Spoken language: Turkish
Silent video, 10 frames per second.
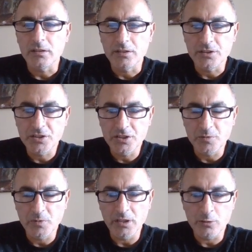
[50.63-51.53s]
42
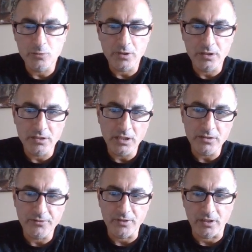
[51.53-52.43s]
ee, e, milyarın
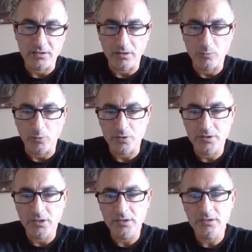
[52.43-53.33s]
üzerindeydi finansal
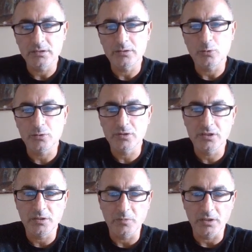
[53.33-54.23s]
borçlar.
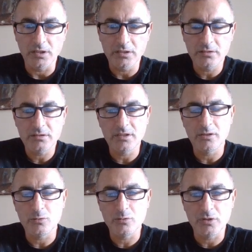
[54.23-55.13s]
32 ee, milyar
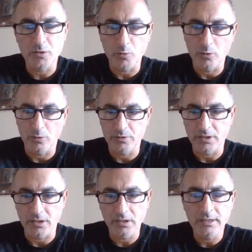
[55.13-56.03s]
802 milyon
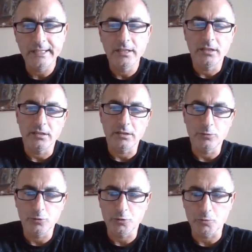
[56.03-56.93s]
liraya
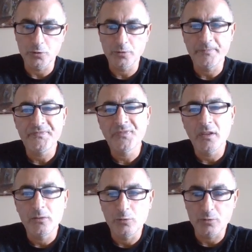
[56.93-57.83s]
düşmüş.
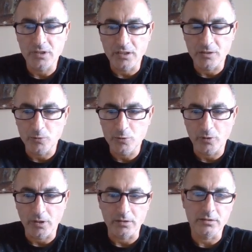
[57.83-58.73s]
%22
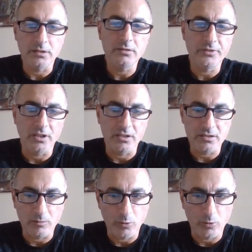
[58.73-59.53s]
oranında finansal